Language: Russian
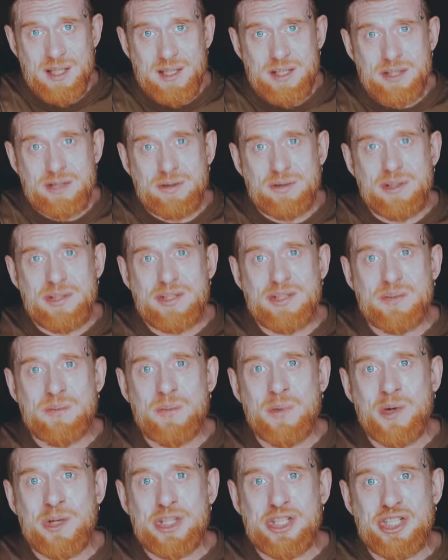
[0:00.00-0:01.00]
Что ты
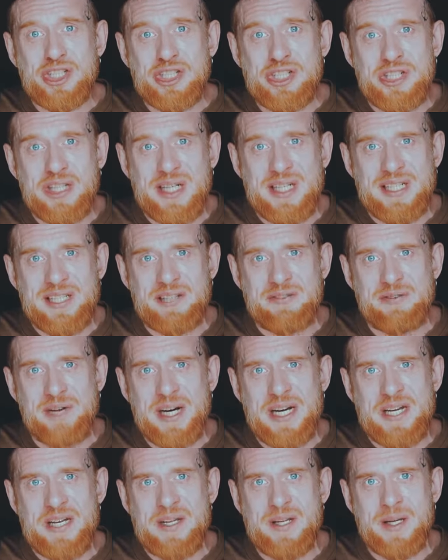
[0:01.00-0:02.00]
сможешь на этой
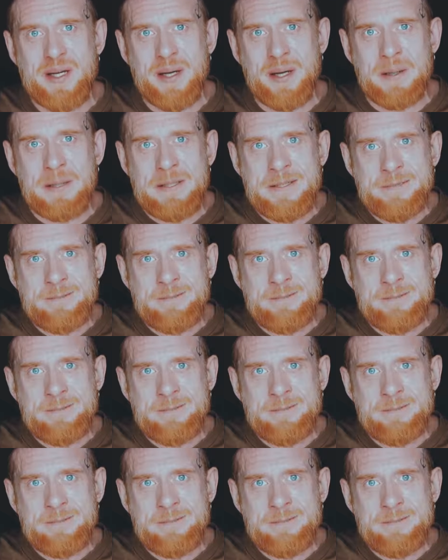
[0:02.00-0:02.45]
войне?